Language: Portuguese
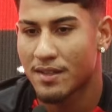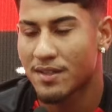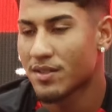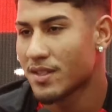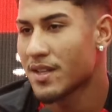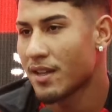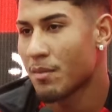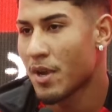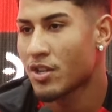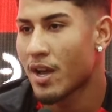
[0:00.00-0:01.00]
se Deus quiser
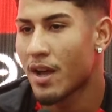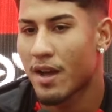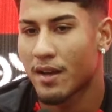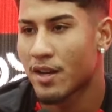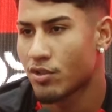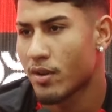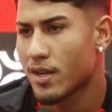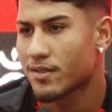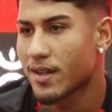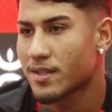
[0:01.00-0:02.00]
também já garantir uma
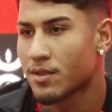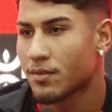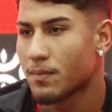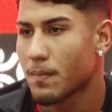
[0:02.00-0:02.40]
classificação.